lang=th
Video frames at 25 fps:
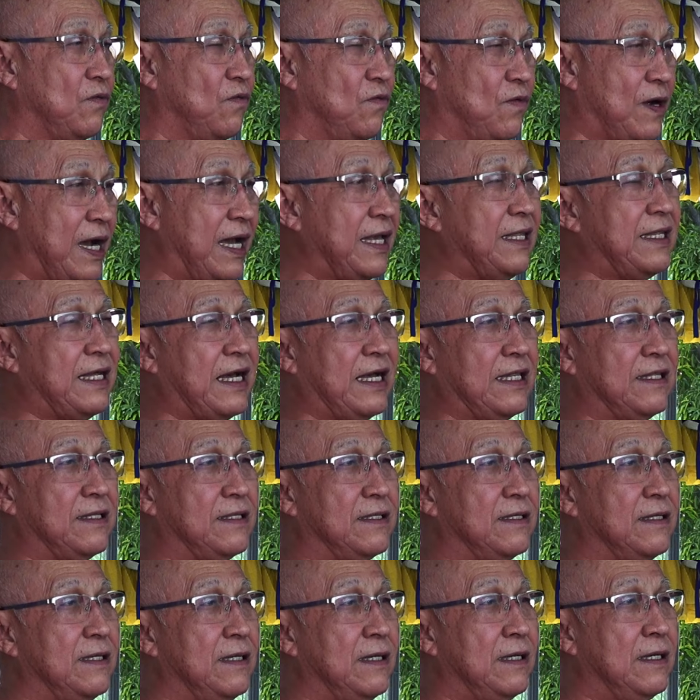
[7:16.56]
ไว้นั้น
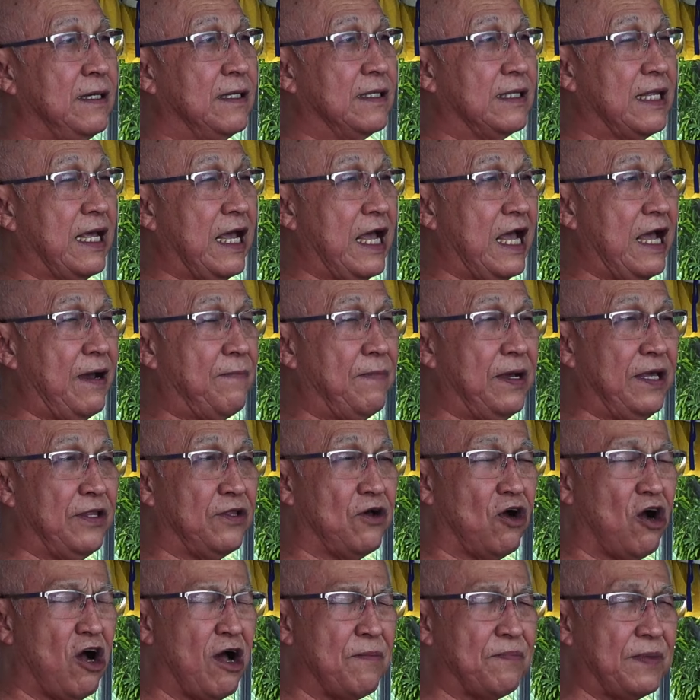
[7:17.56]
แต่ไม่
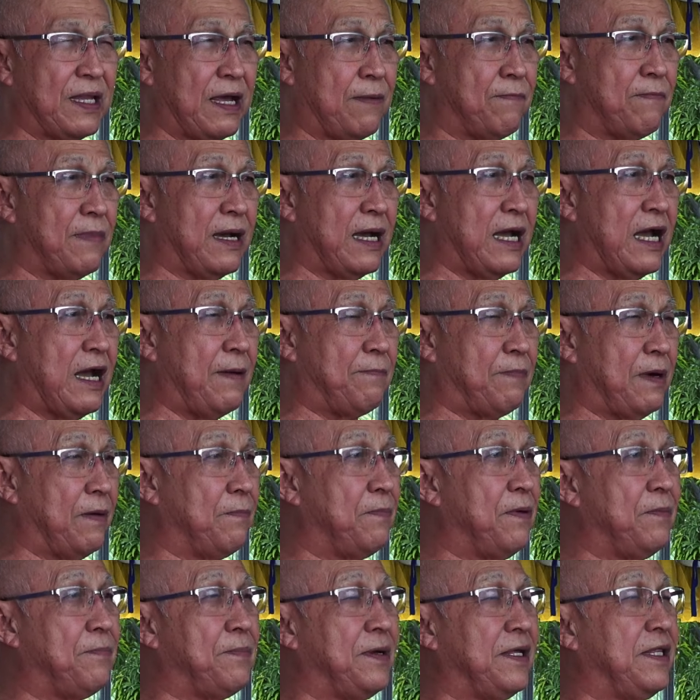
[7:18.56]
น้อมนำมาประ
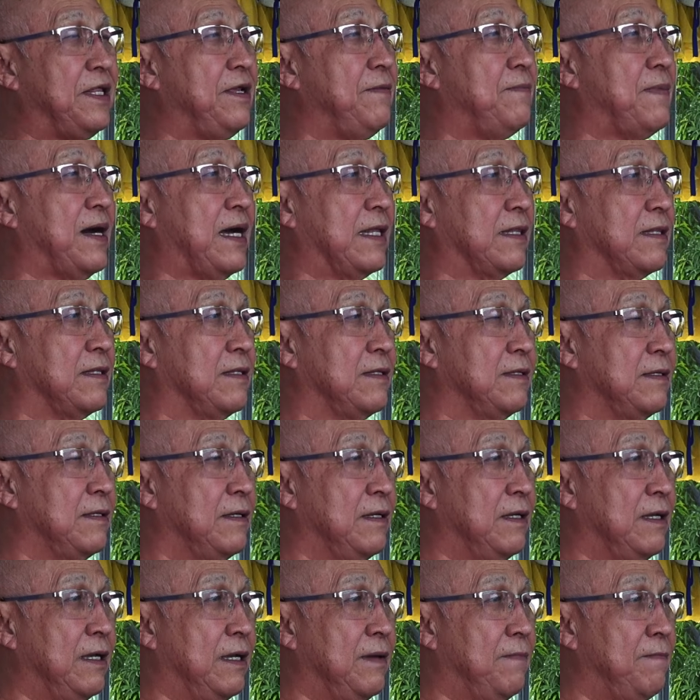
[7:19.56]
พฤติปฏิบัติ
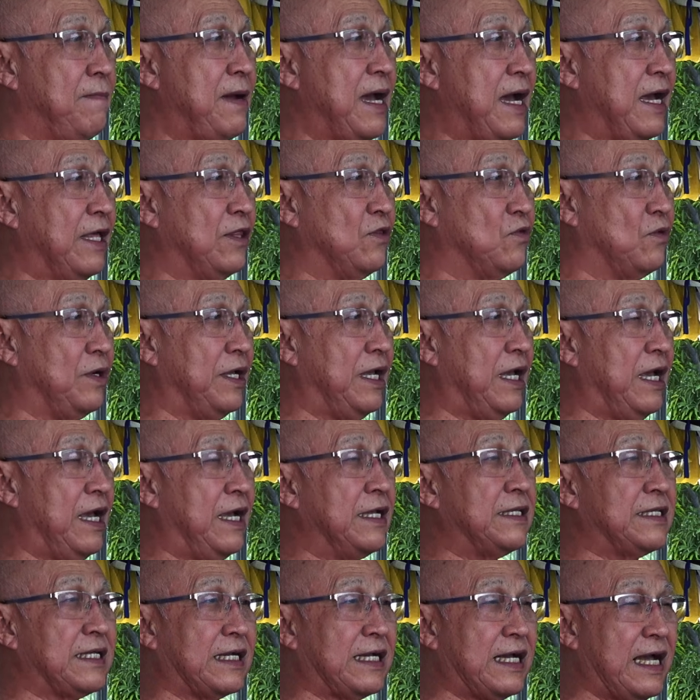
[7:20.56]
แม้ตัวเอง
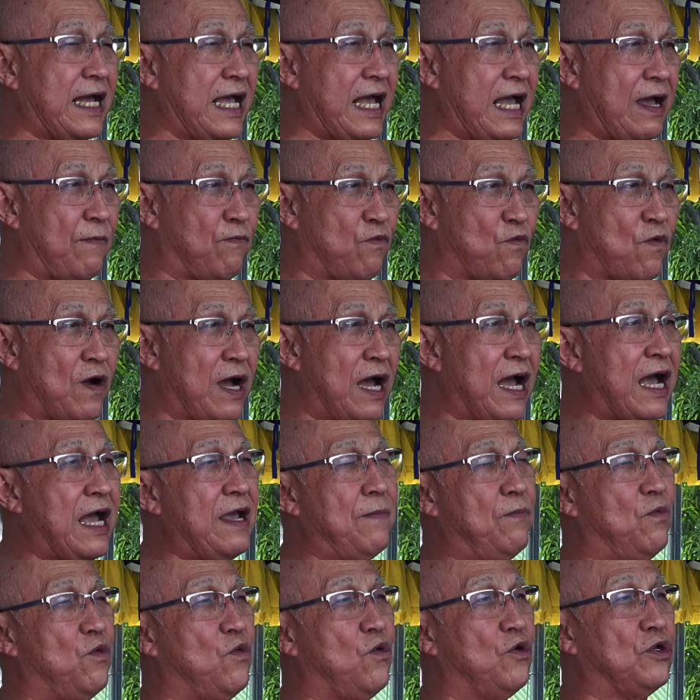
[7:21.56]
จะกราบไหว้
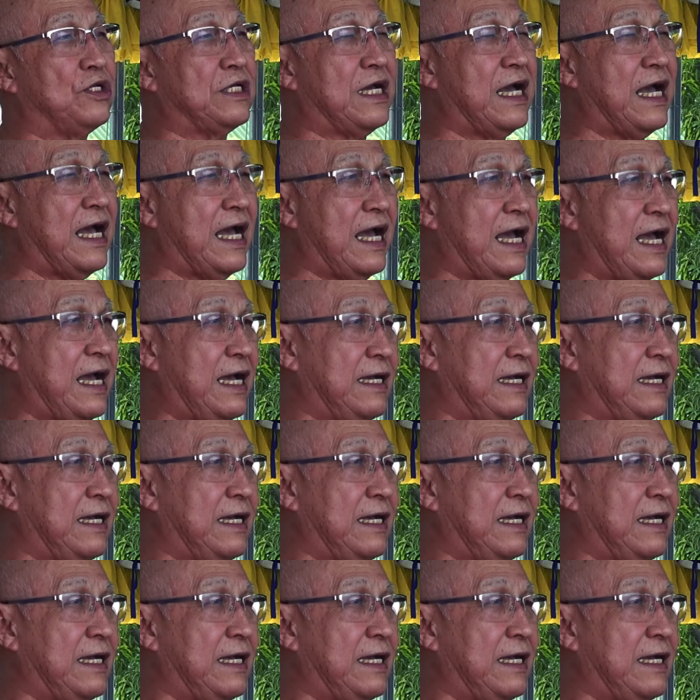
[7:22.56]
บูชา